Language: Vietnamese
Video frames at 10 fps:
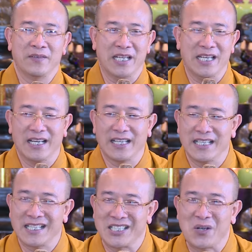nghĩ là
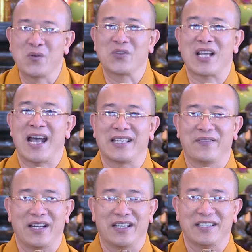nghĩ sâu xa như
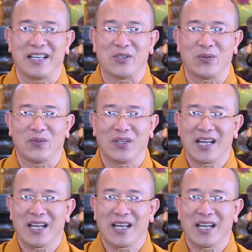vậy đấy đại chúng